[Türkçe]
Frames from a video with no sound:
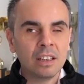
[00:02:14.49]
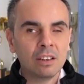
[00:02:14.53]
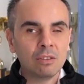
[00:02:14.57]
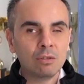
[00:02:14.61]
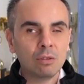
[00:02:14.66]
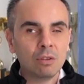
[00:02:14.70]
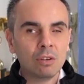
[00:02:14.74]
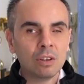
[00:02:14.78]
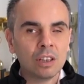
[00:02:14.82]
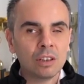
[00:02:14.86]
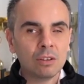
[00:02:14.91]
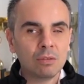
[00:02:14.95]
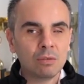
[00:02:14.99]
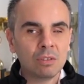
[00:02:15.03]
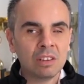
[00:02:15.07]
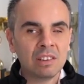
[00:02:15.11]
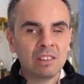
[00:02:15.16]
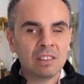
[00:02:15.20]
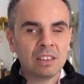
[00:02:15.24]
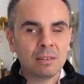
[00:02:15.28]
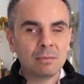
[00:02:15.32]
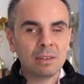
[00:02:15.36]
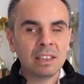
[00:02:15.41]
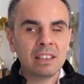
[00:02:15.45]
Sonraki
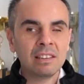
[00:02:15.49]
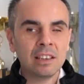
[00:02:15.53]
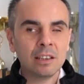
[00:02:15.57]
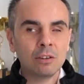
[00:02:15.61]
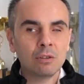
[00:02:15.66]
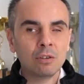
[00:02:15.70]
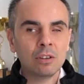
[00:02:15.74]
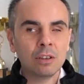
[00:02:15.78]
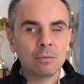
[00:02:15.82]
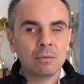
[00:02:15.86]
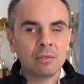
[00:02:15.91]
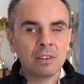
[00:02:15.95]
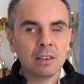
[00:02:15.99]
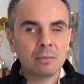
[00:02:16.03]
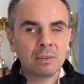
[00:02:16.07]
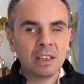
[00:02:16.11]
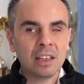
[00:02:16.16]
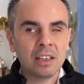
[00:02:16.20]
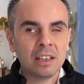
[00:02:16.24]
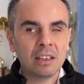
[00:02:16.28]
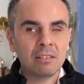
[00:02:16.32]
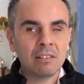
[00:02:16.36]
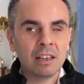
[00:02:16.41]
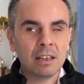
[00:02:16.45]
süreçte bir lise döneminde
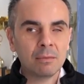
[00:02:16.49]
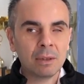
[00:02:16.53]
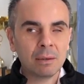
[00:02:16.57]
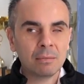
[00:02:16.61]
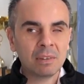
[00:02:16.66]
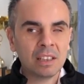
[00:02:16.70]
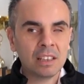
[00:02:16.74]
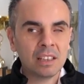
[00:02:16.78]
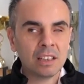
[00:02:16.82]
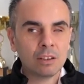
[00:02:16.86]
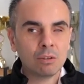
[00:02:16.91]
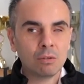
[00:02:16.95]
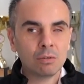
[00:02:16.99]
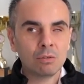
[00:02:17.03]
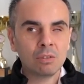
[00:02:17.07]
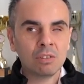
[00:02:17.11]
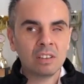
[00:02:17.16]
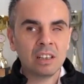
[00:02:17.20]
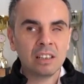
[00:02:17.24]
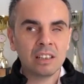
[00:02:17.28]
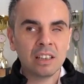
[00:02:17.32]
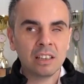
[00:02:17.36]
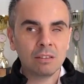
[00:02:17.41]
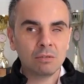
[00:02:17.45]
bir ara vermem gerekiyordu
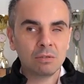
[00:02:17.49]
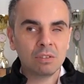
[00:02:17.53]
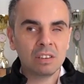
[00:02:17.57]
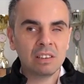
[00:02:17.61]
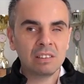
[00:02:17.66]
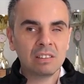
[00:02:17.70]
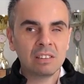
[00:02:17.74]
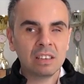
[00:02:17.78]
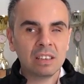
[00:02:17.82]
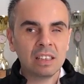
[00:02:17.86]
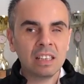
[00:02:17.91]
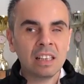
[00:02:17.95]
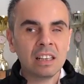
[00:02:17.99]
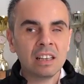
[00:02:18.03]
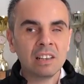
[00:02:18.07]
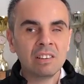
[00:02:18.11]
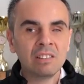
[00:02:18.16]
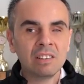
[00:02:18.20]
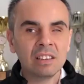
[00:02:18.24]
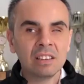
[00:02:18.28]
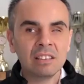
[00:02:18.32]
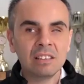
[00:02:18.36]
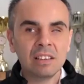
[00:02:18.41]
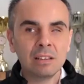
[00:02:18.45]
tedavi süreciyle.
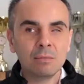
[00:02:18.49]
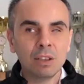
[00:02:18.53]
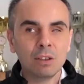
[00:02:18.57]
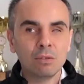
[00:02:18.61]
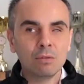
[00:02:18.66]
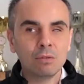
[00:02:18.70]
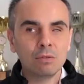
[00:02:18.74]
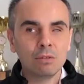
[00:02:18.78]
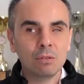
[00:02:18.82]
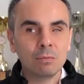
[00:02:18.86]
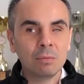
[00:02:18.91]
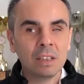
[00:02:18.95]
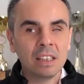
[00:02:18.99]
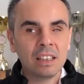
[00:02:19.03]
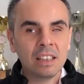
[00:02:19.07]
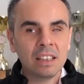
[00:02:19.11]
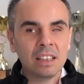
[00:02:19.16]
Açık lise mezunuyum.